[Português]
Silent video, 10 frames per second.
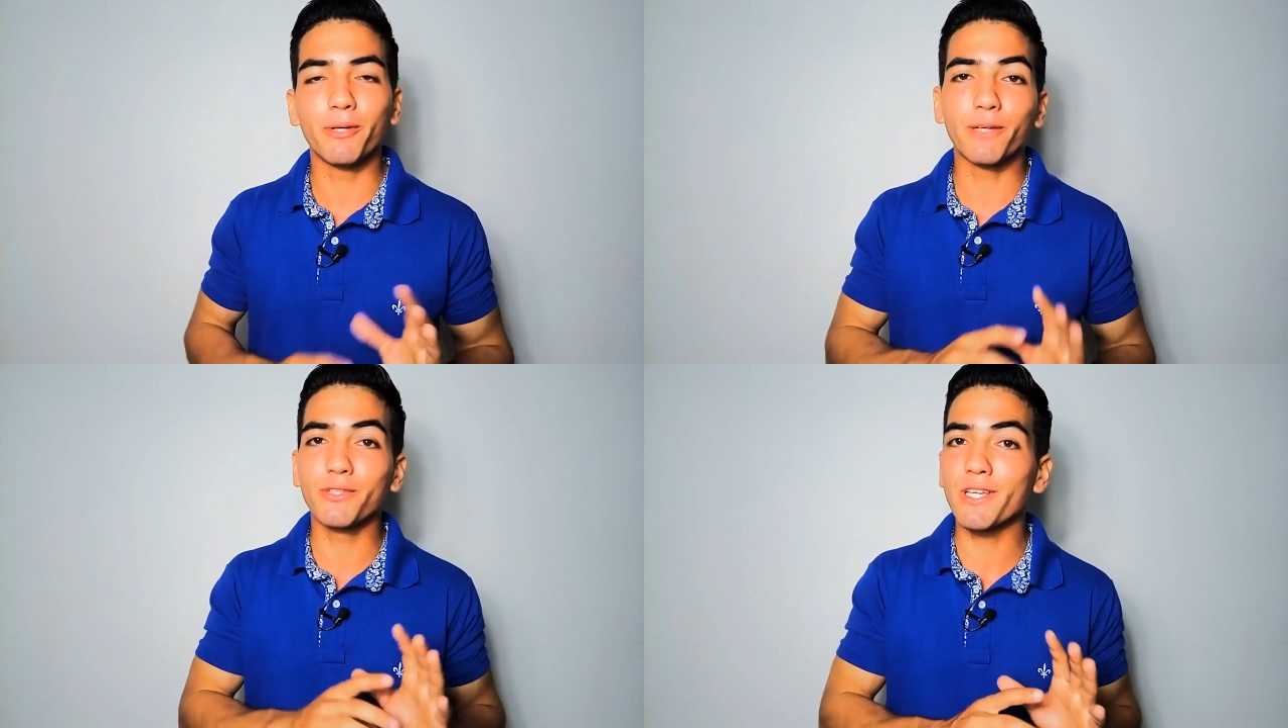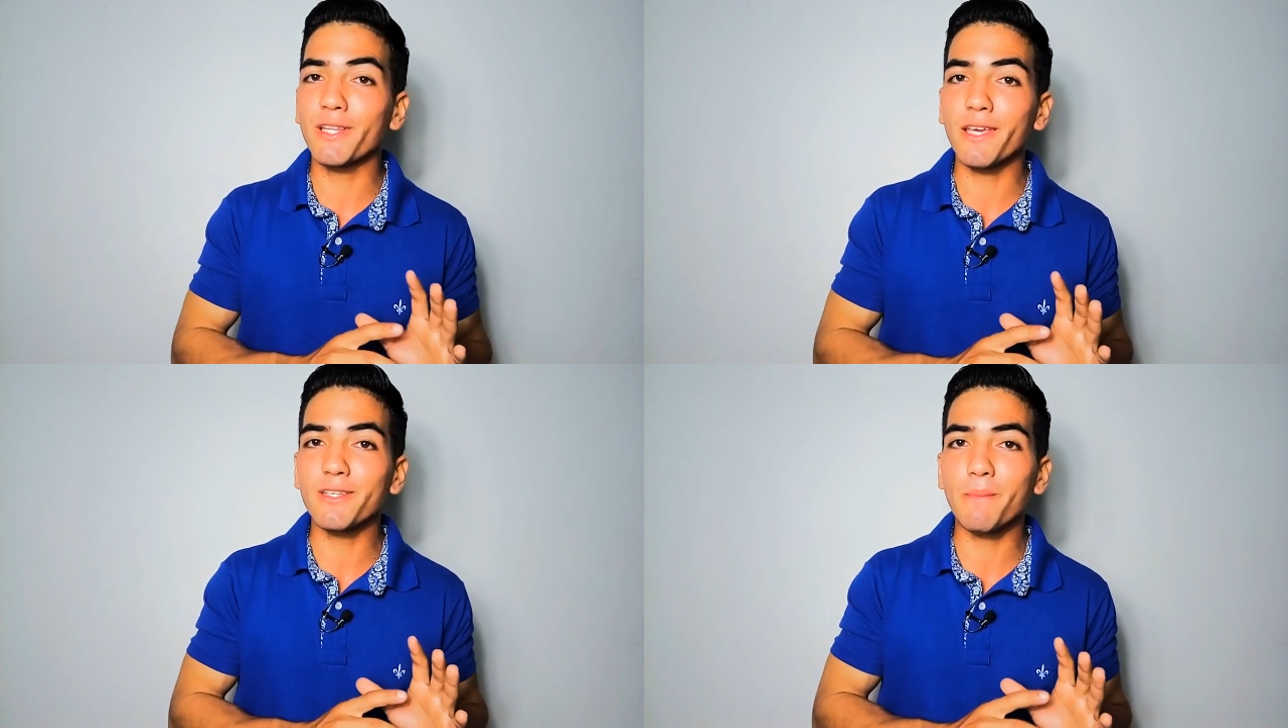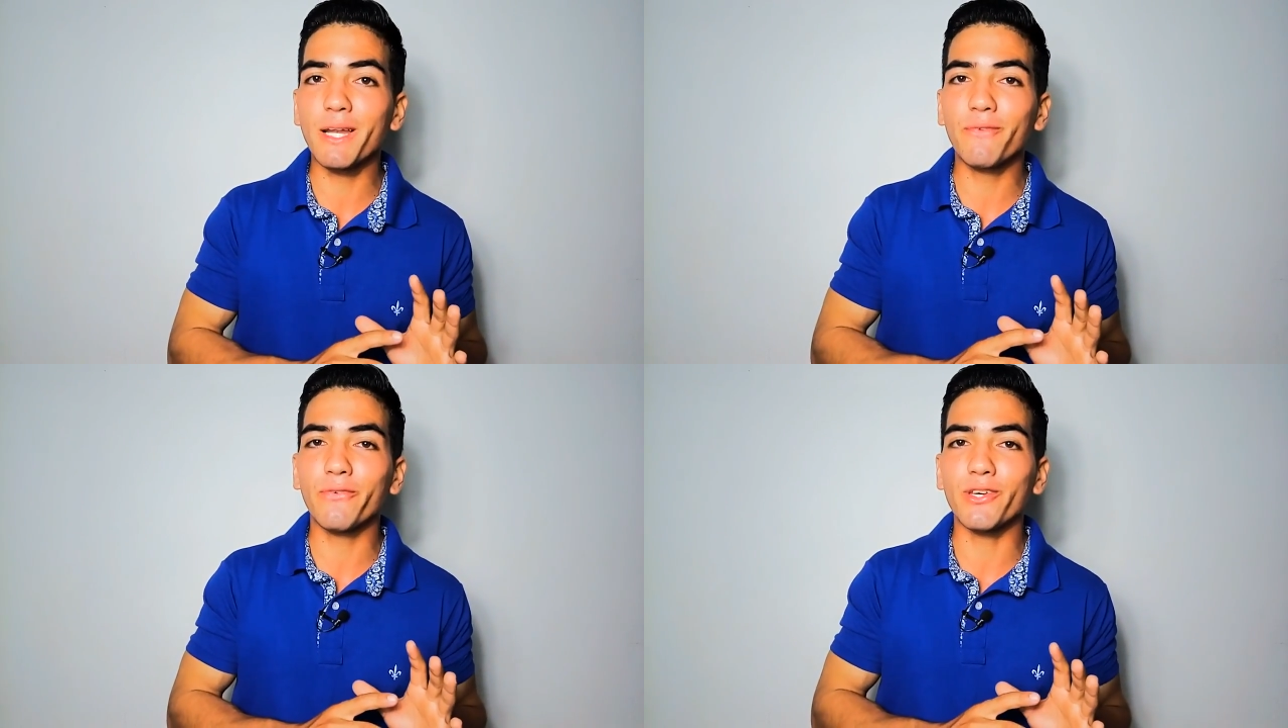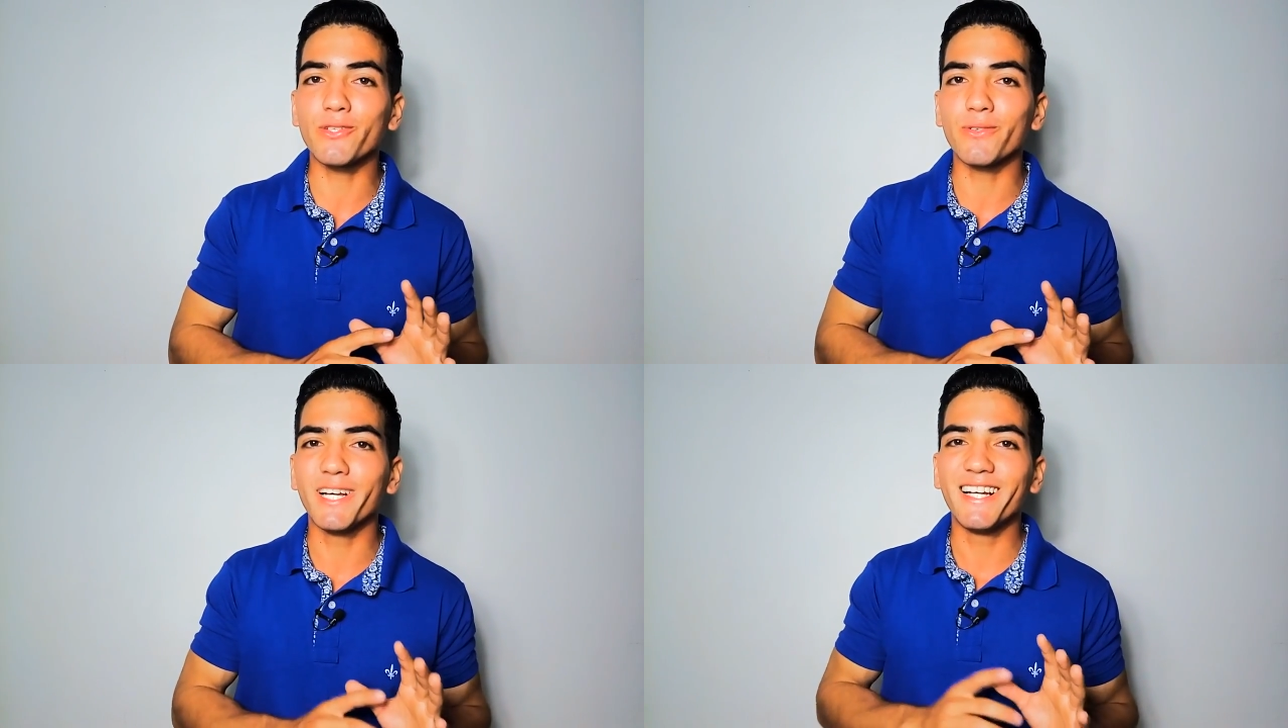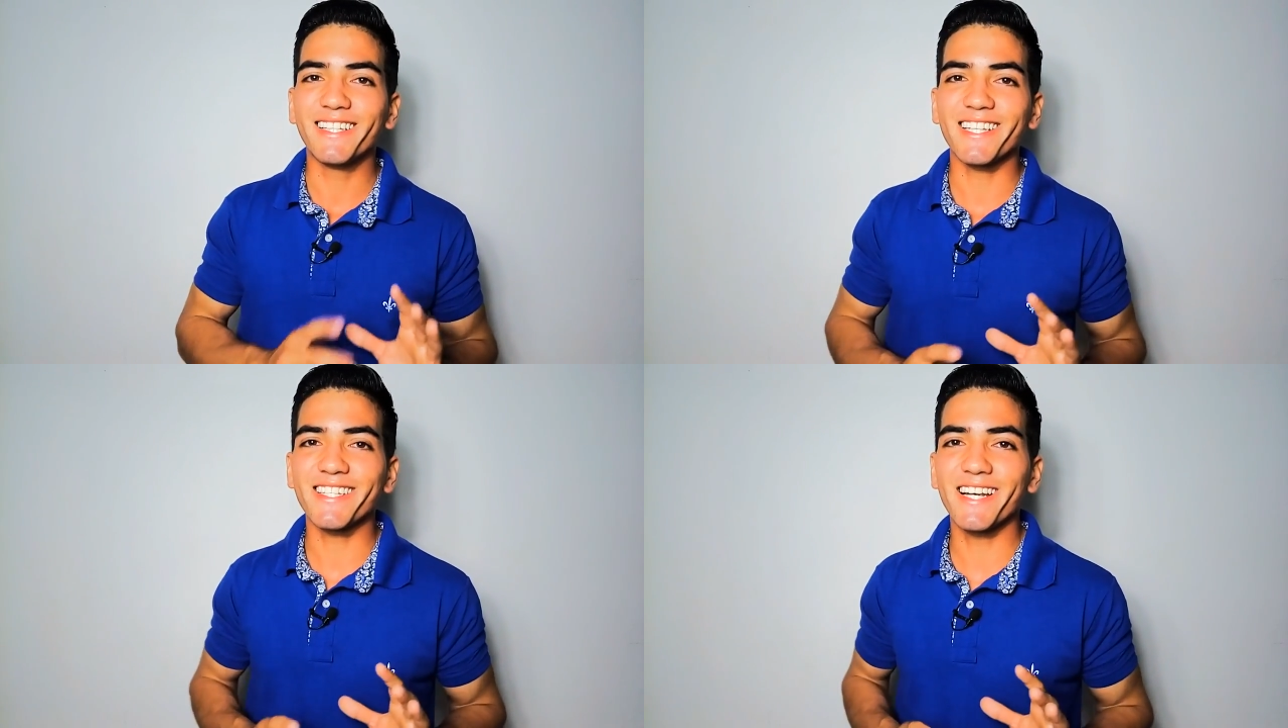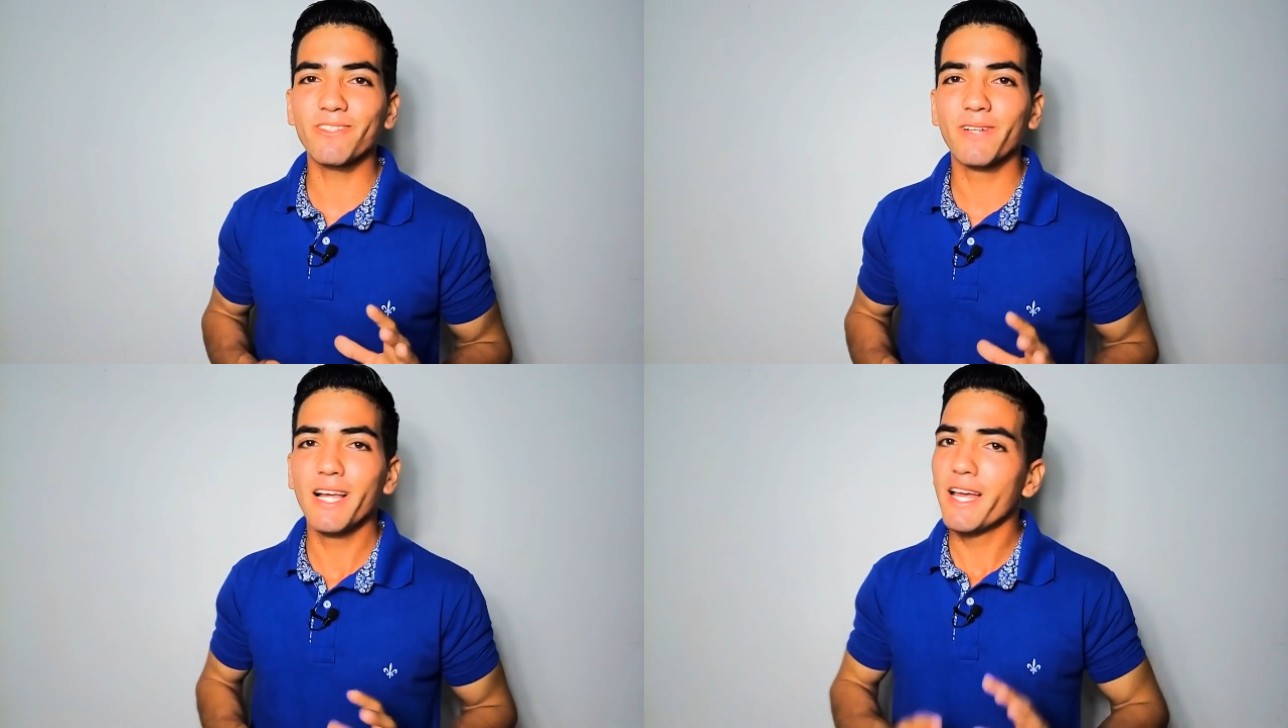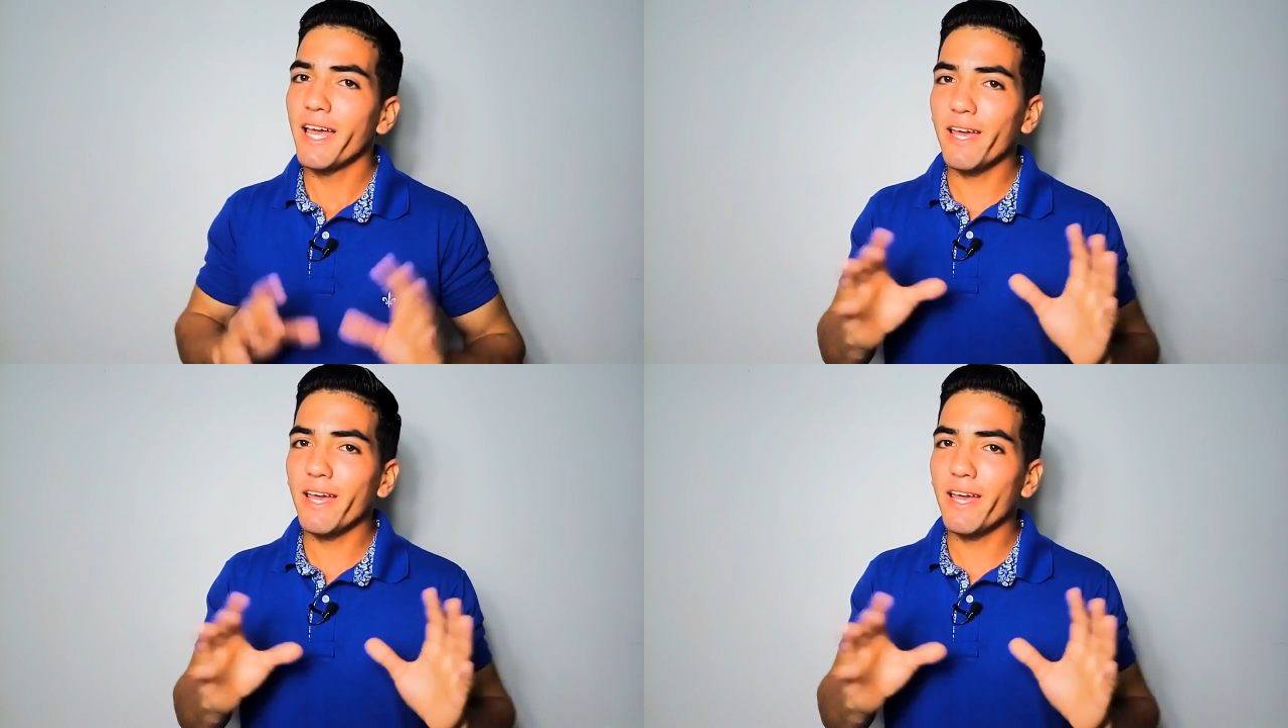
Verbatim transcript: porque você tem esse benefício, tá certo?